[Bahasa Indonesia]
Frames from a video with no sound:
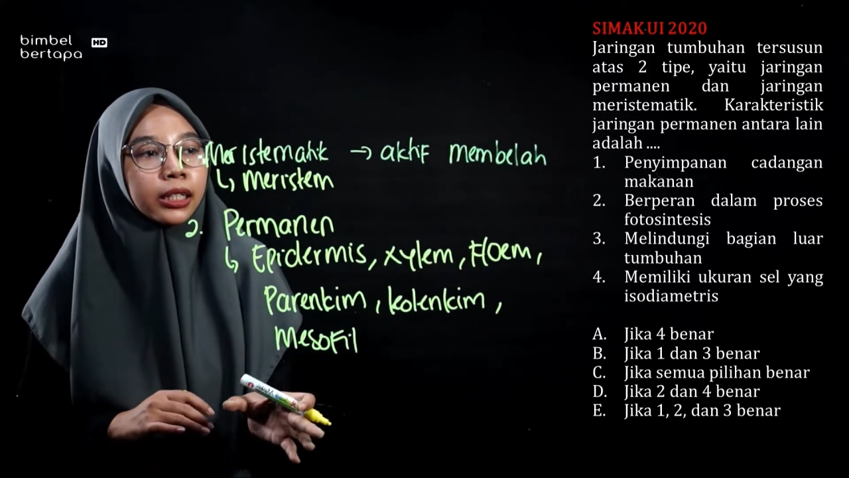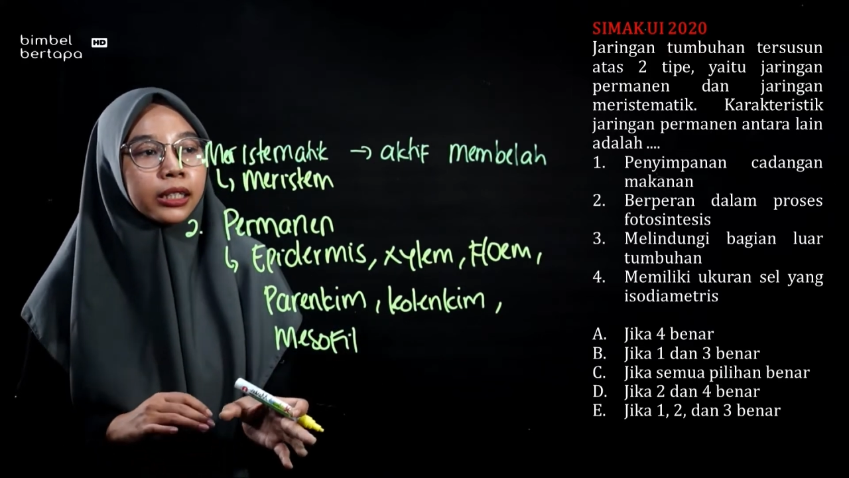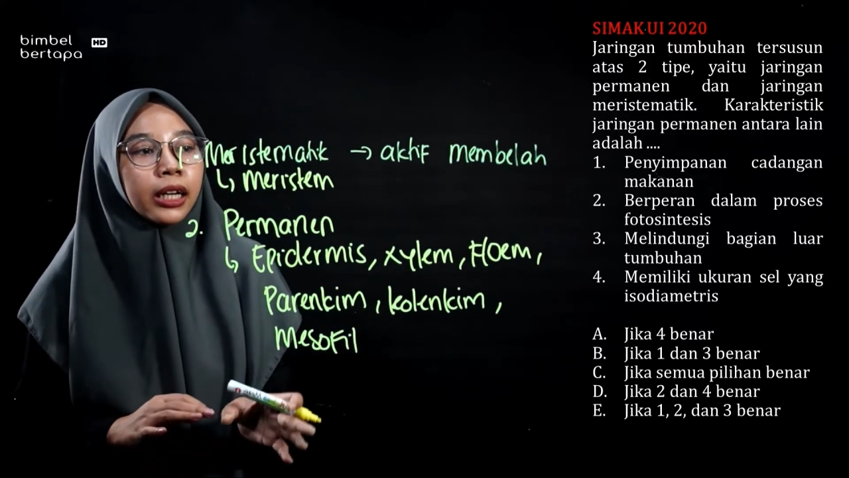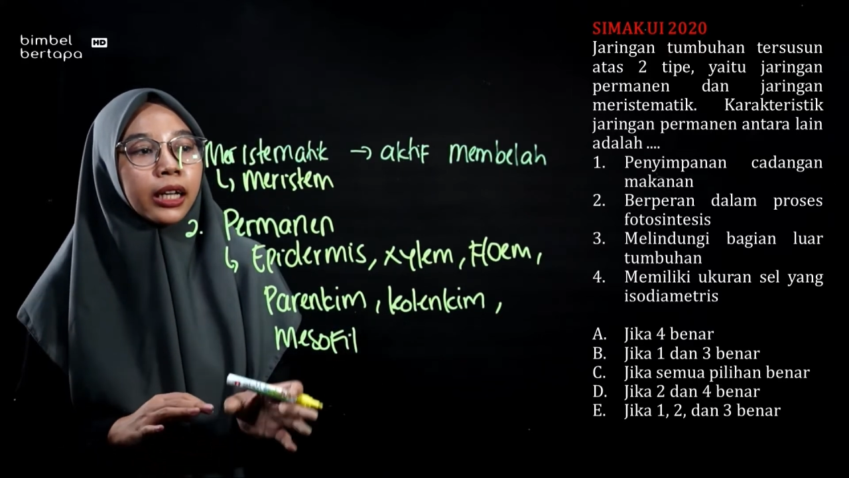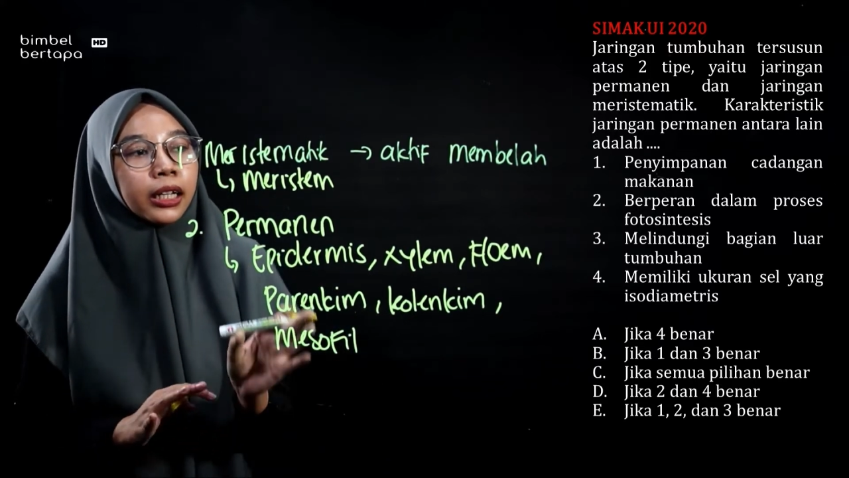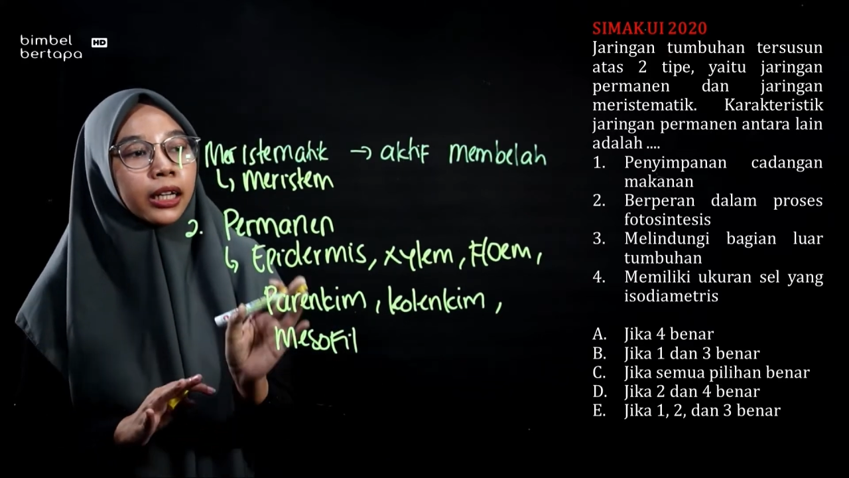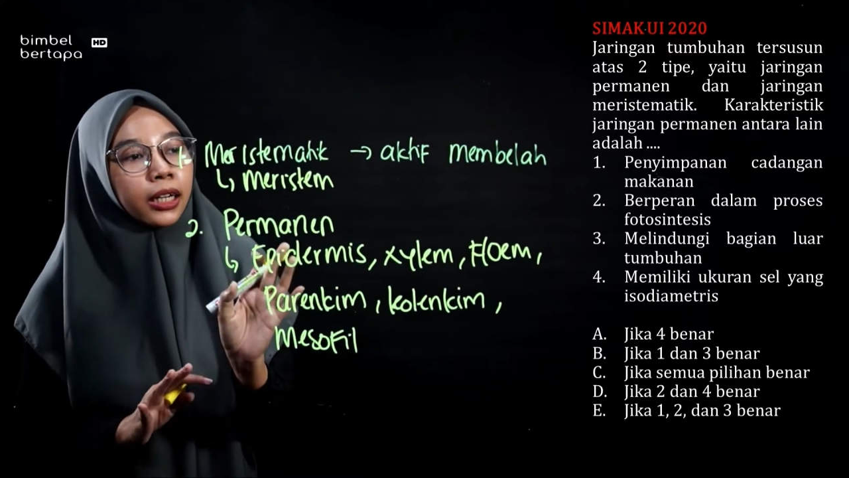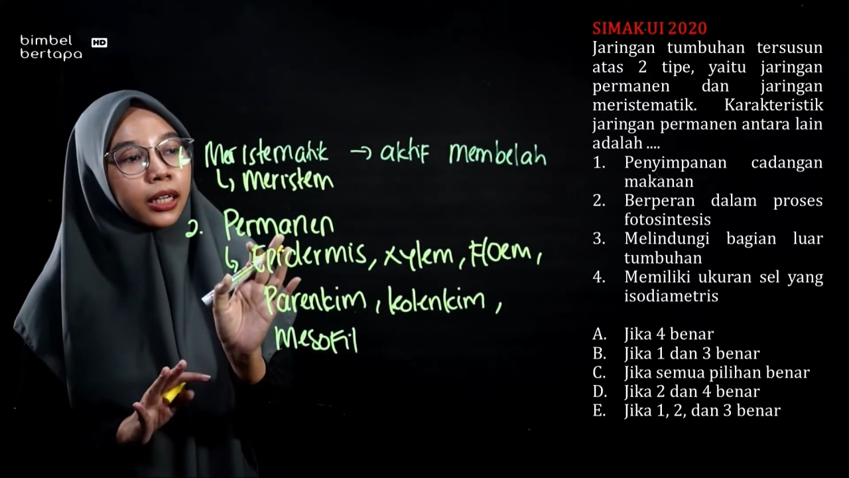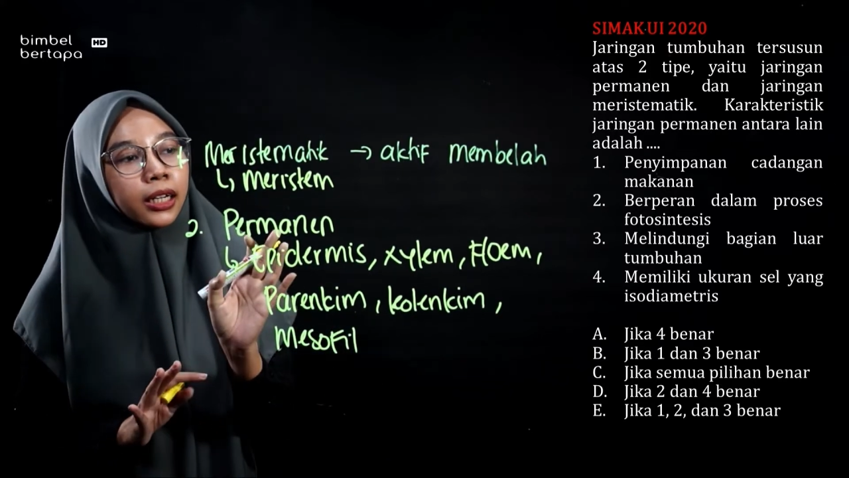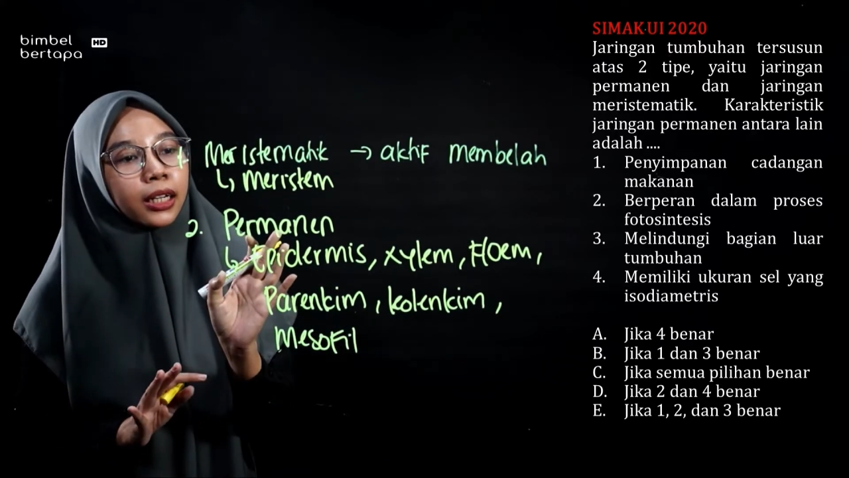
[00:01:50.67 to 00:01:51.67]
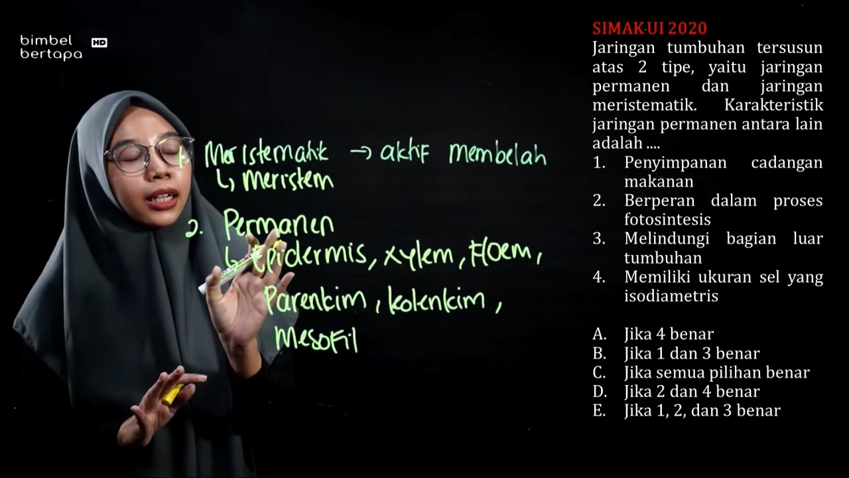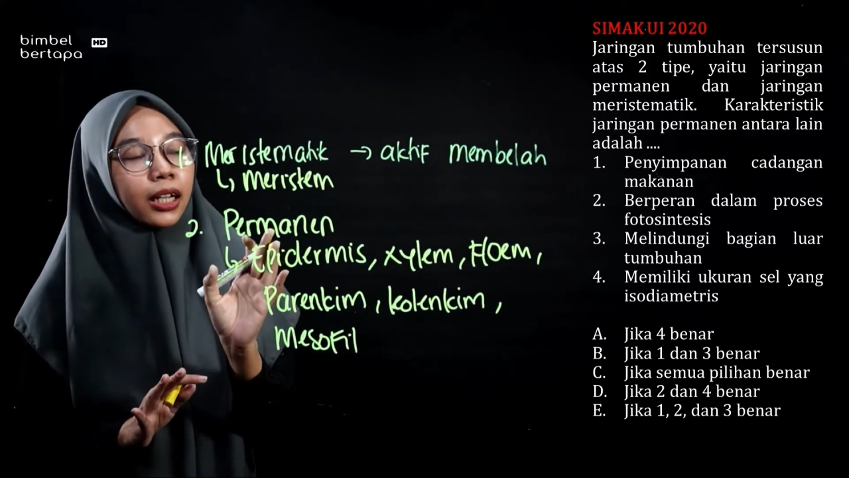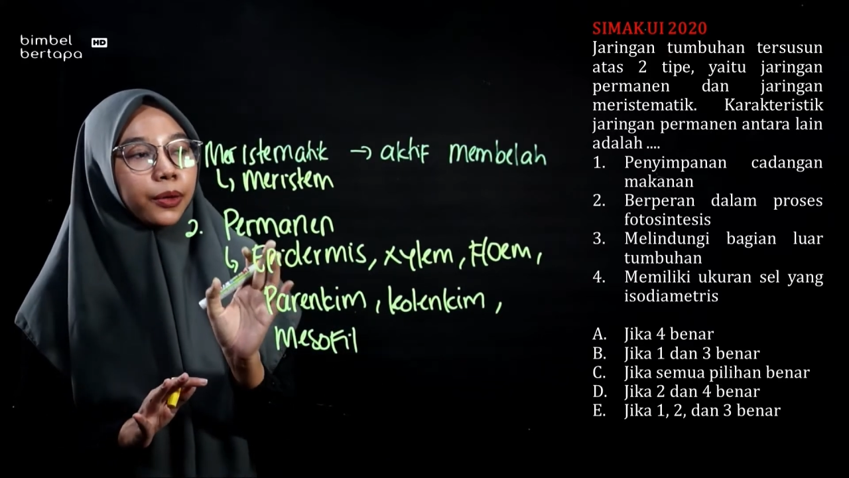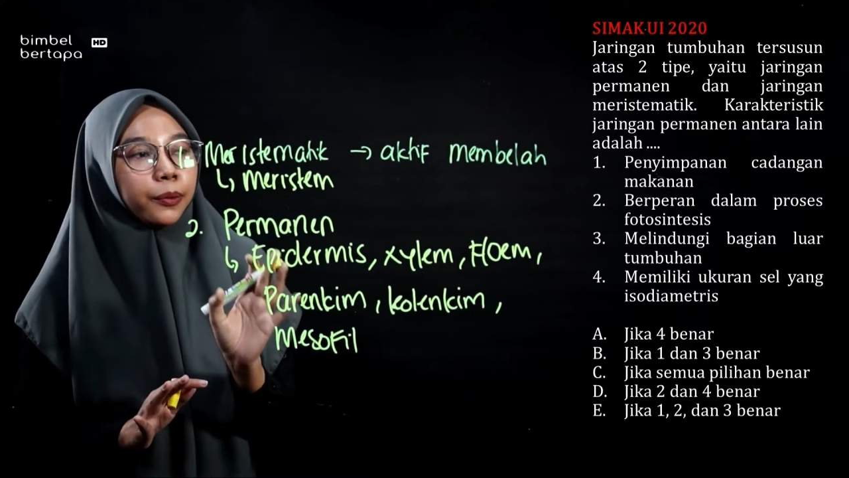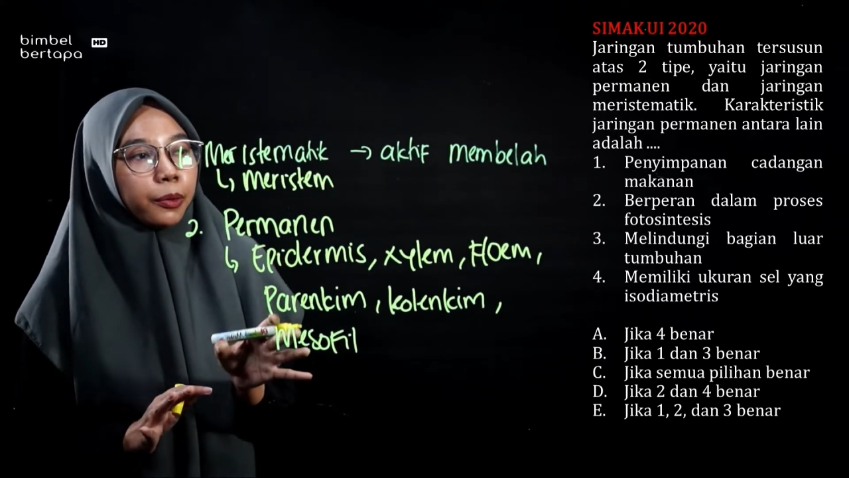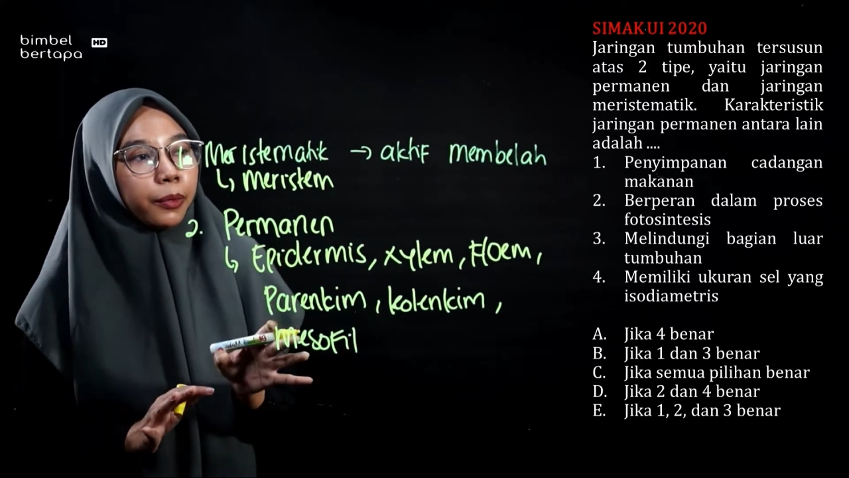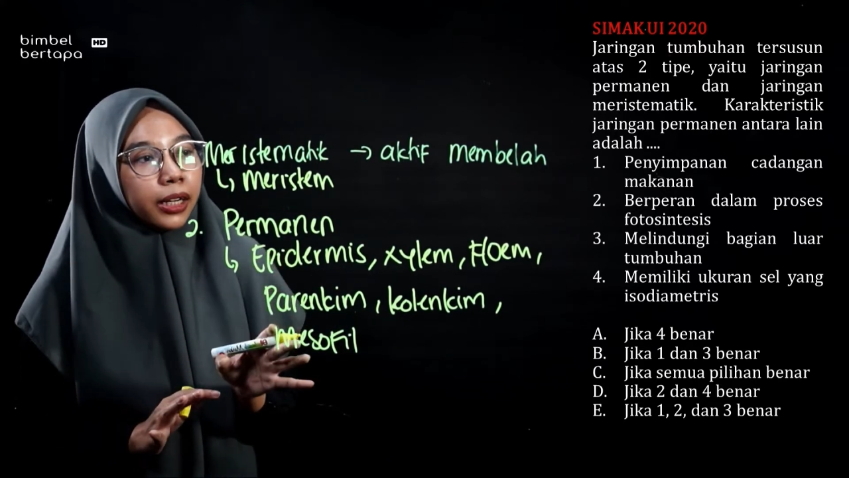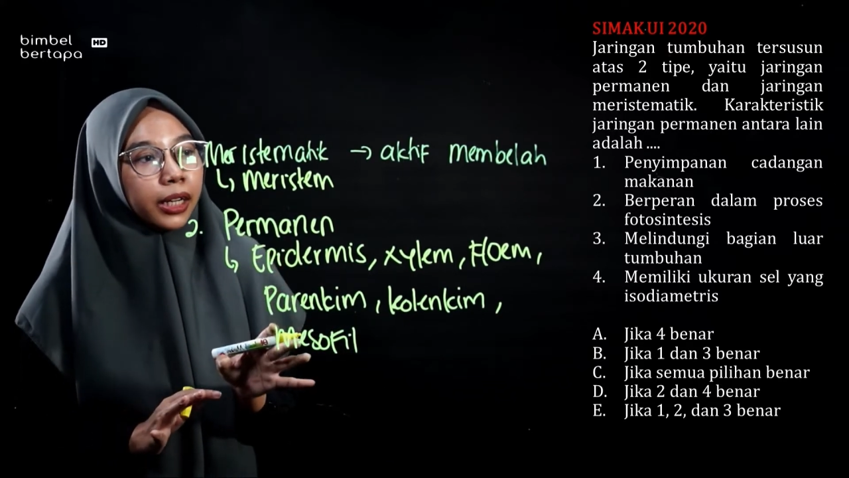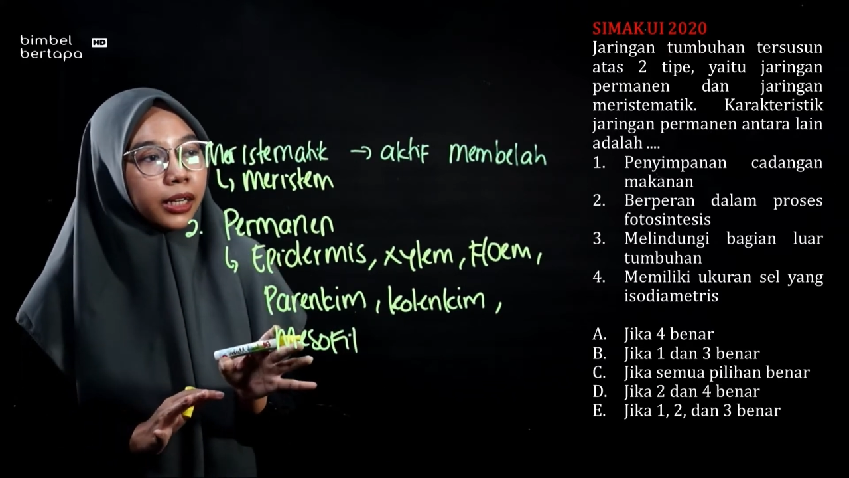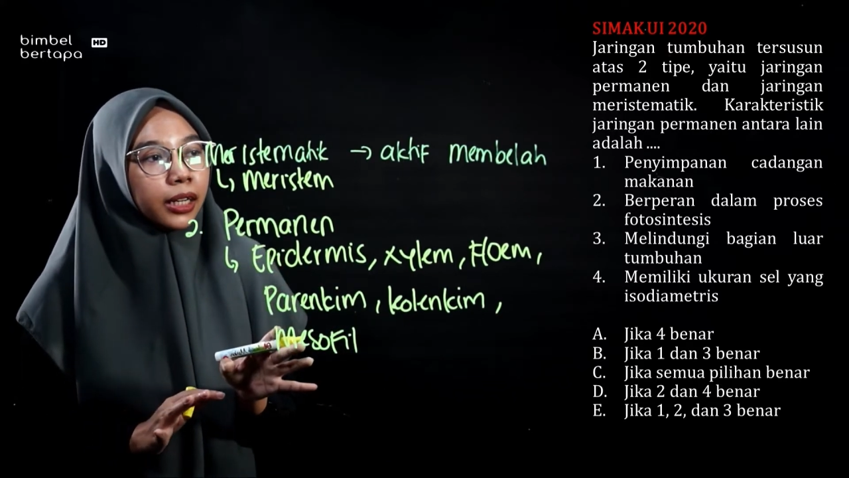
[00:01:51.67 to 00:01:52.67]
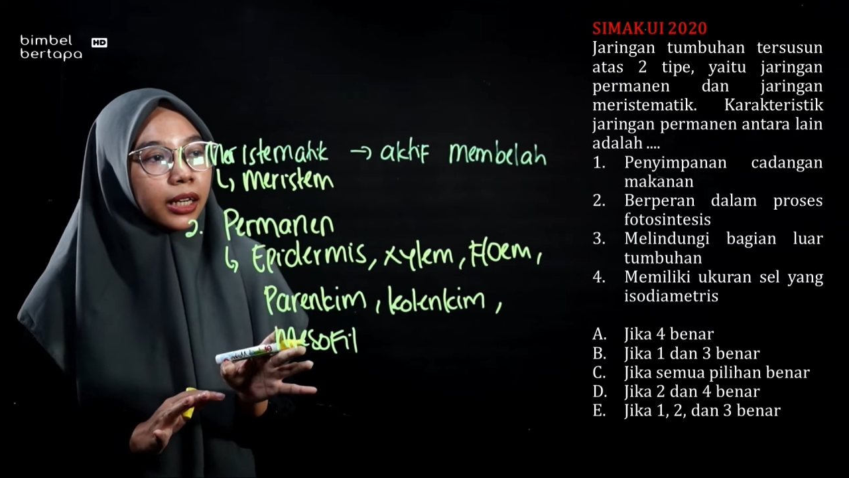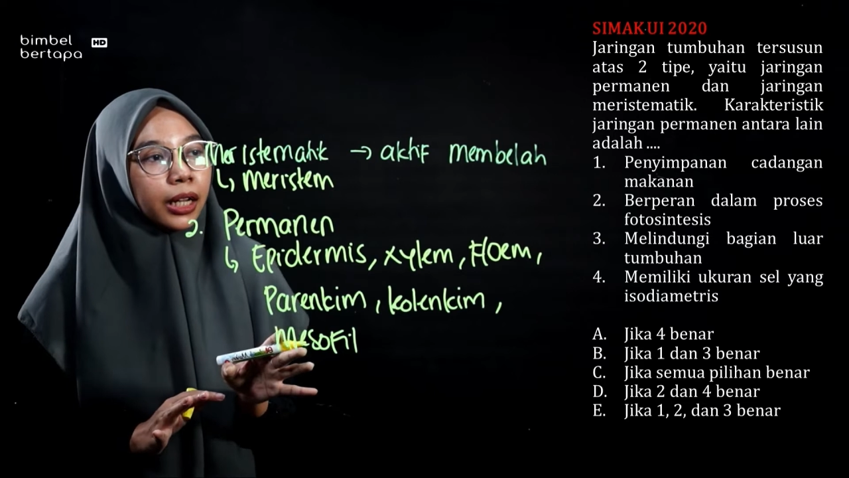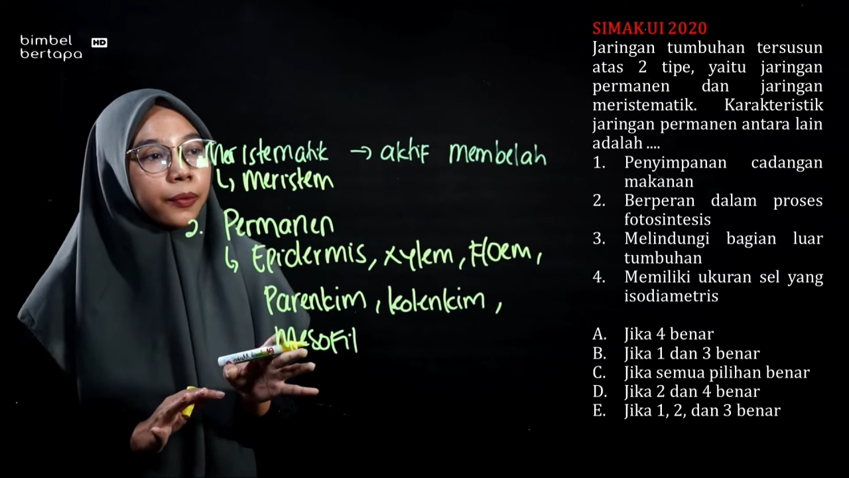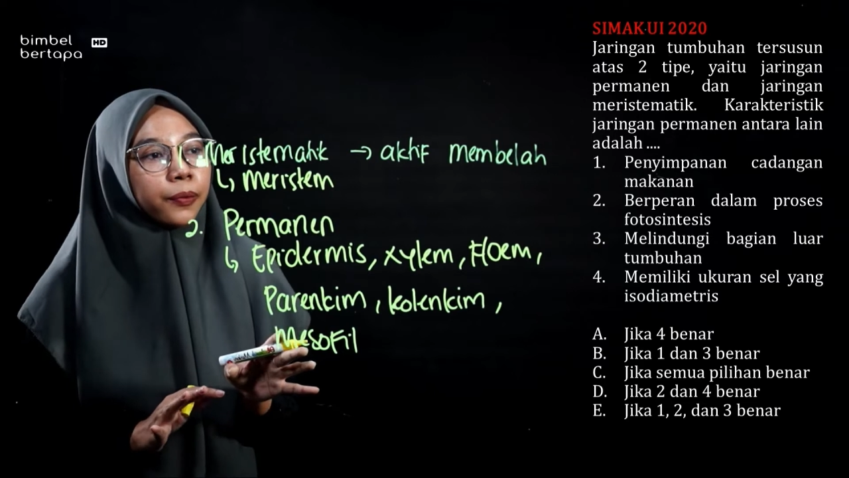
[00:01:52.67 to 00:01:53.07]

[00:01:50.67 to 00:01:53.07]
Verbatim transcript: jaringan permanen. Nah,